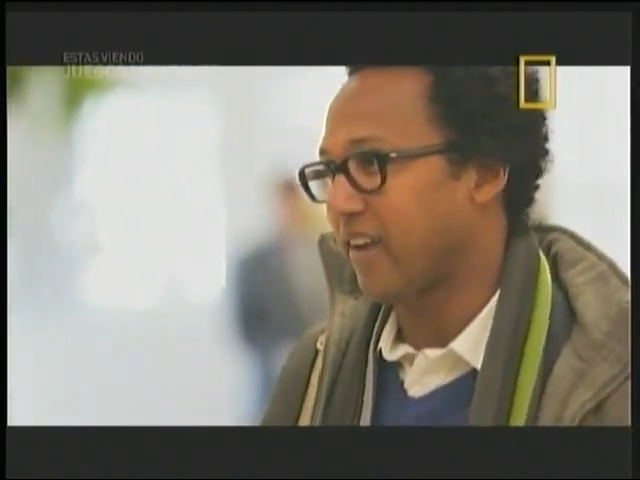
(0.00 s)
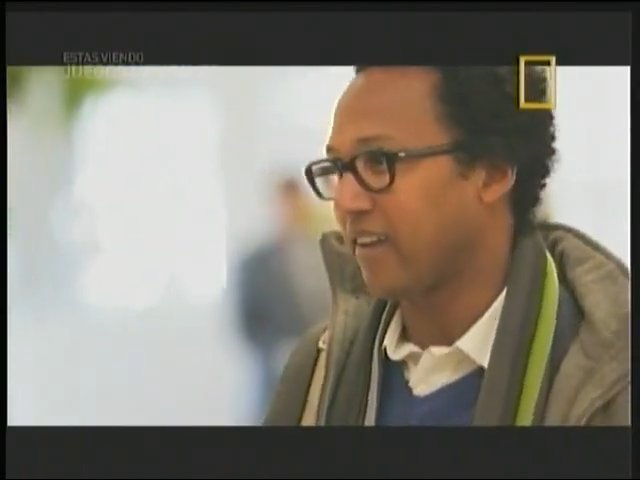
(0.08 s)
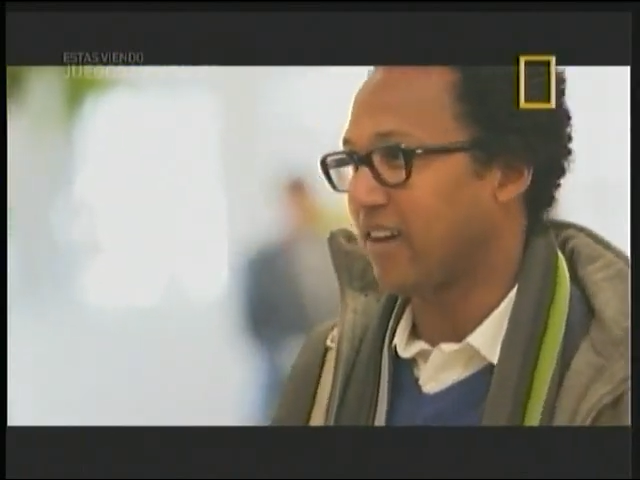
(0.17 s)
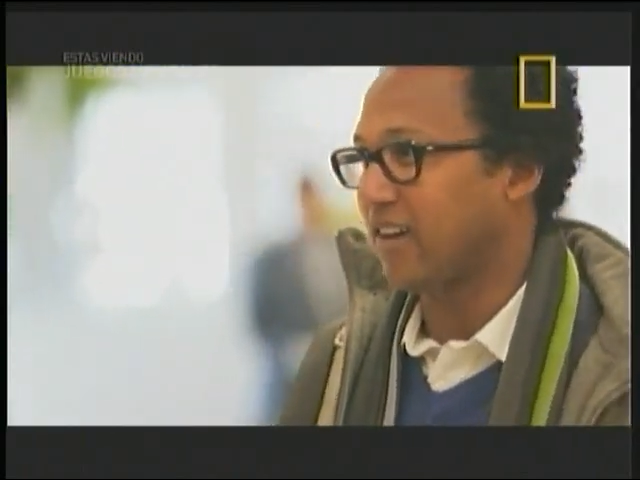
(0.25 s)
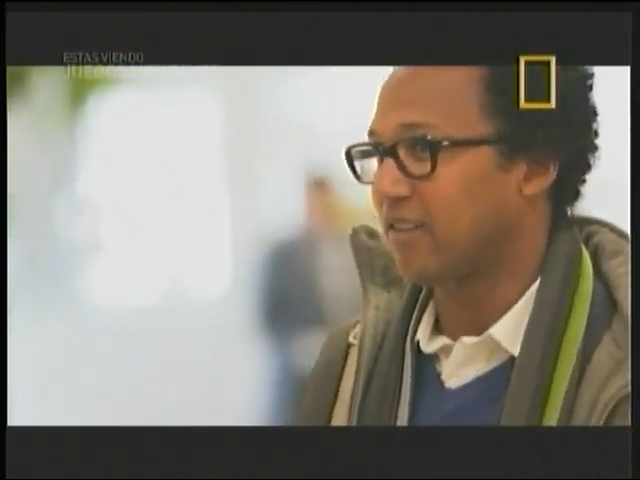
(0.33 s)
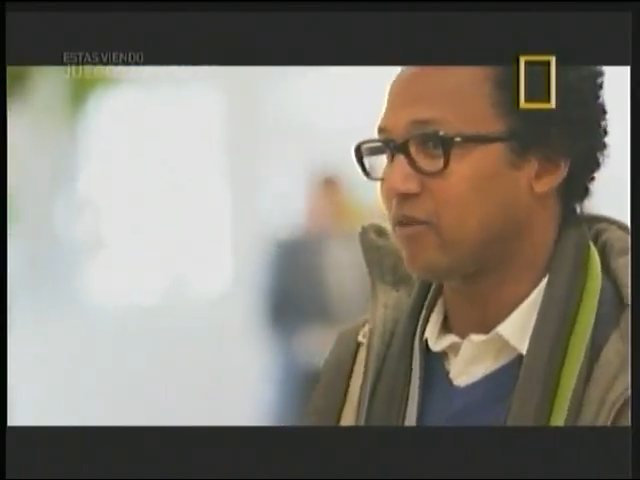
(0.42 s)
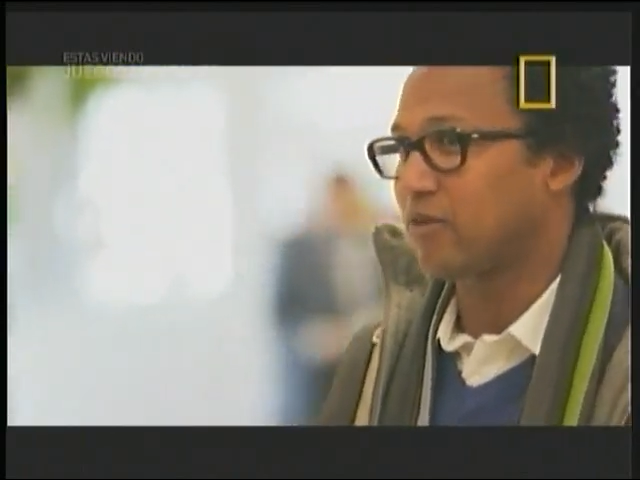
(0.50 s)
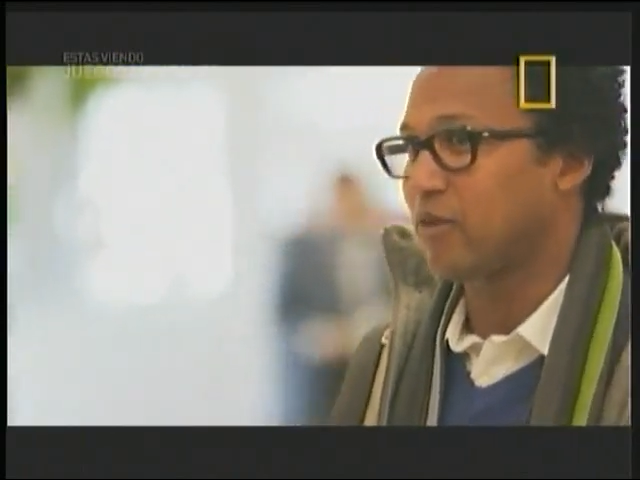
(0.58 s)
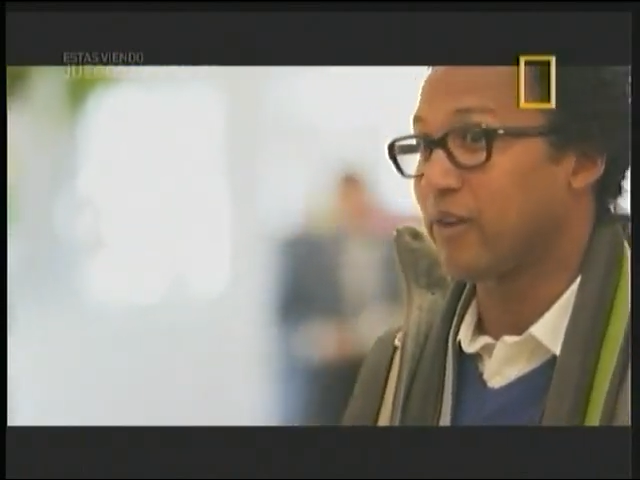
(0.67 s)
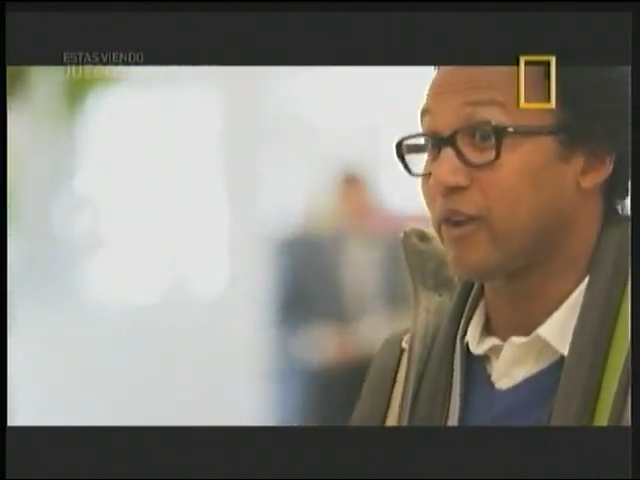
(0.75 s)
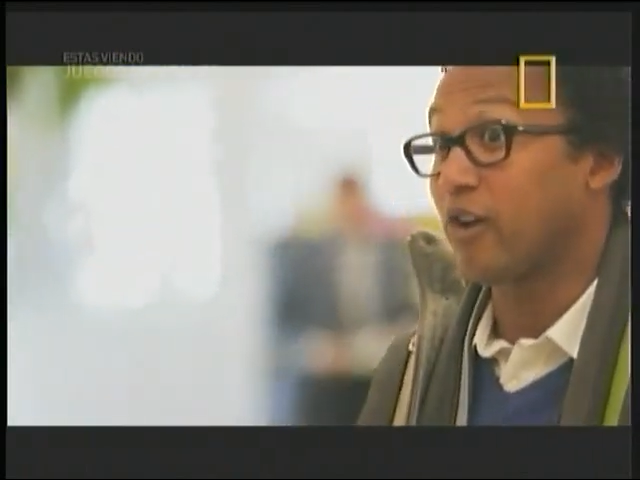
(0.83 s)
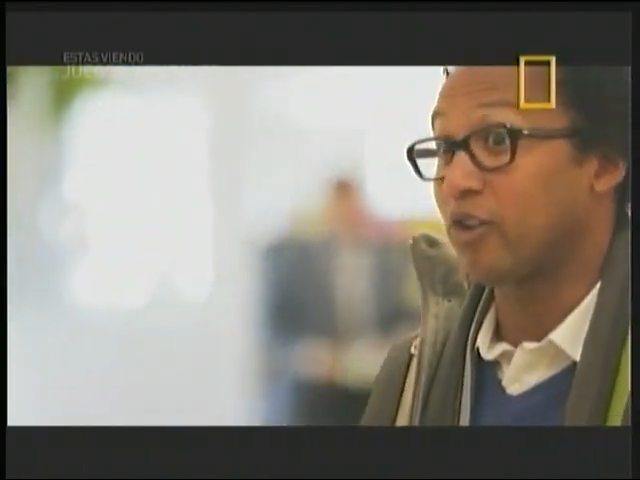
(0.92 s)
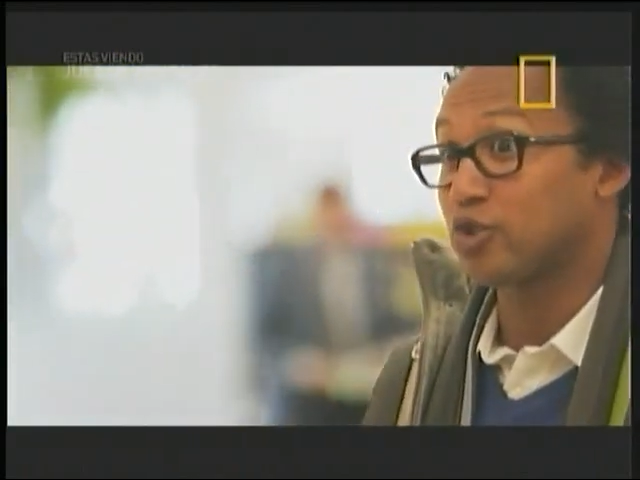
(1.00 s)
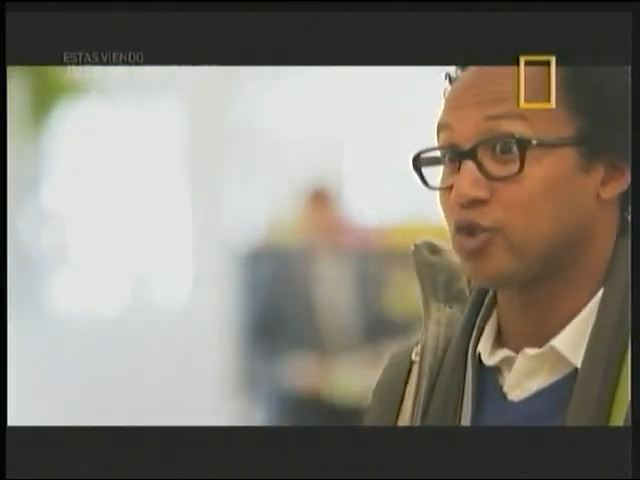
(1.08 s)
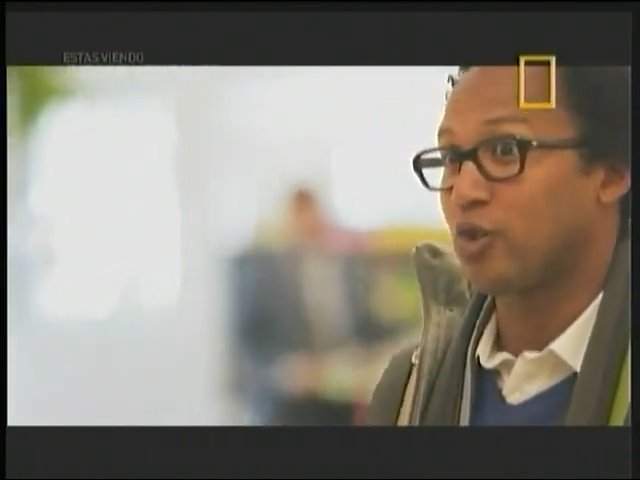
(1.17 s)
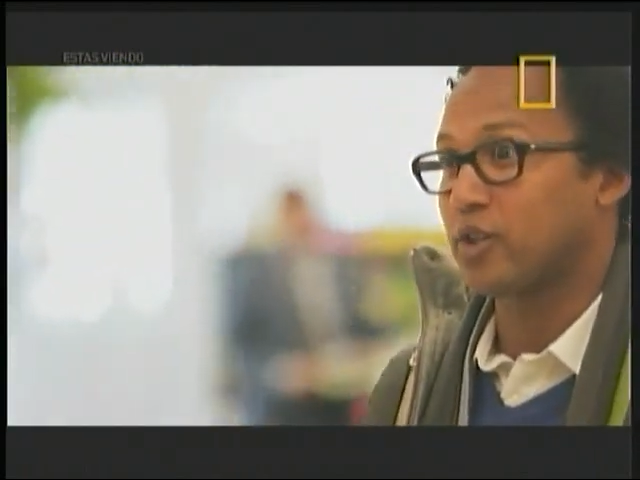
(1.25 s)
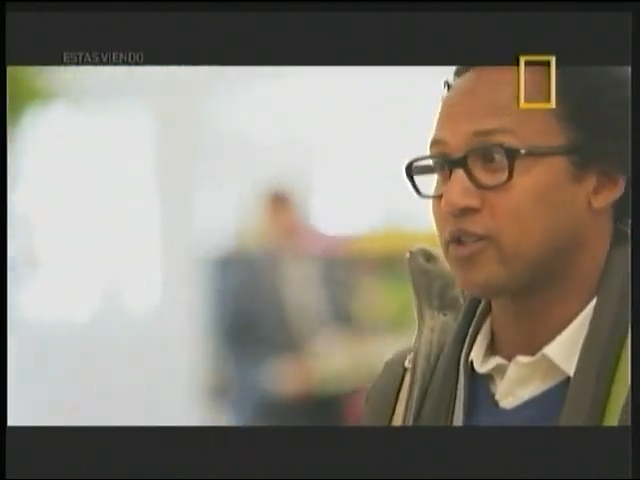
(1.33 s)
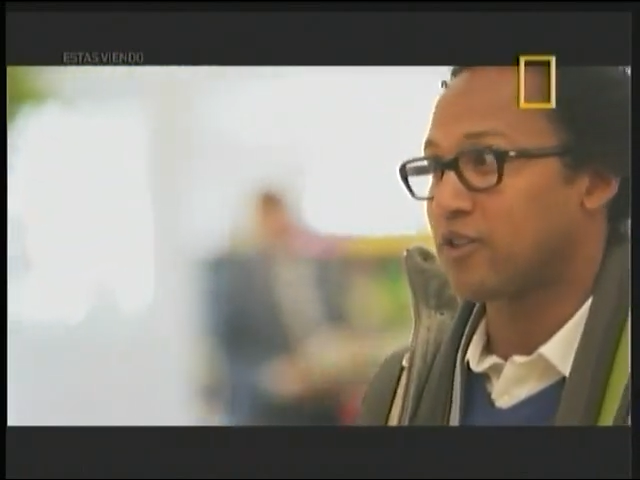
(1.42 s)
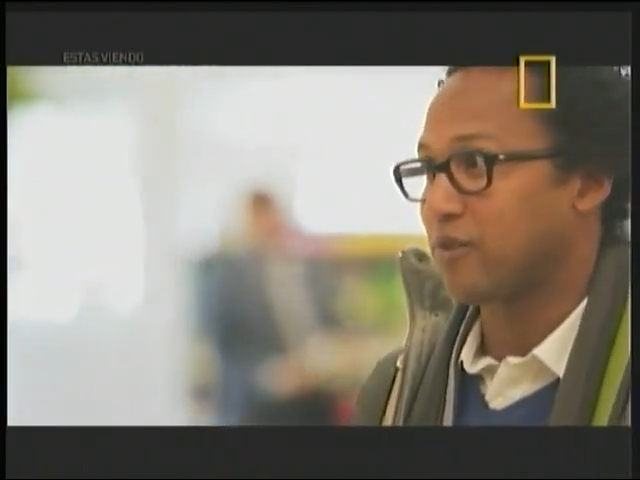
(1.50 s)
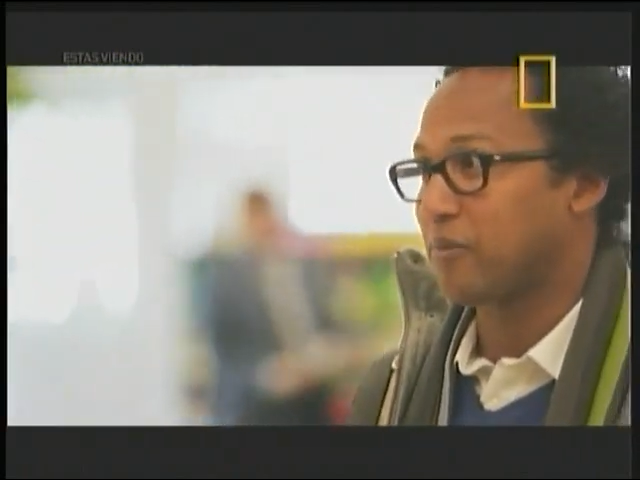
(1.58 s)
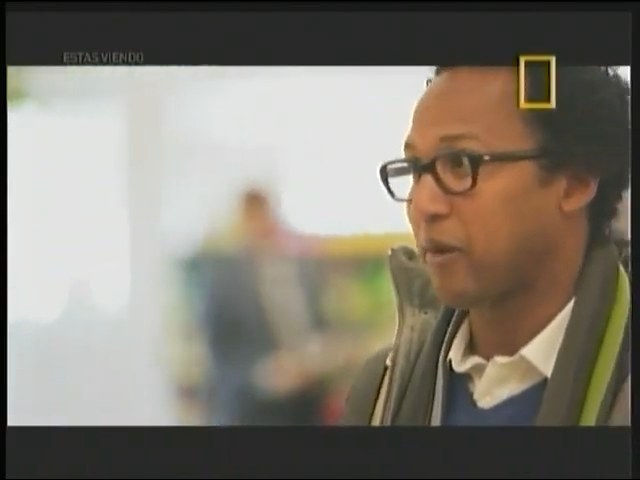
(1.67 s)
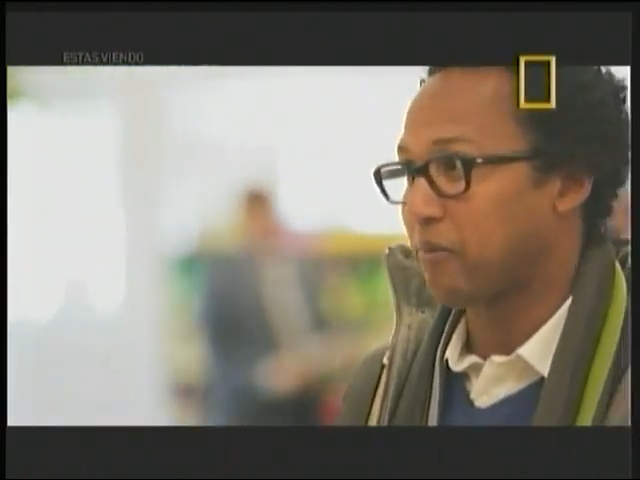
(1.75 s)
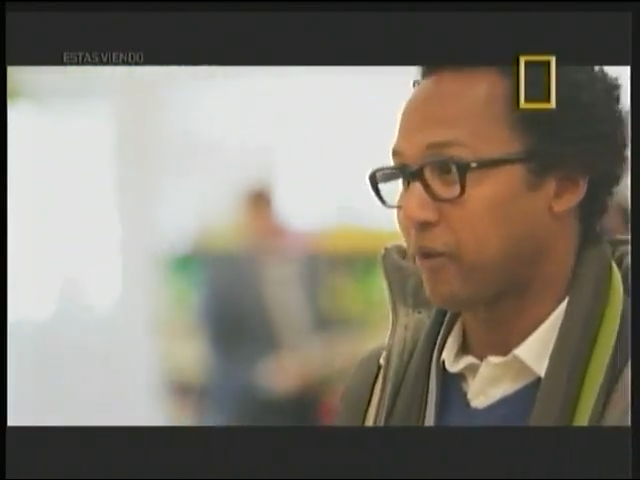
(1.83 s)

llamamos memoria a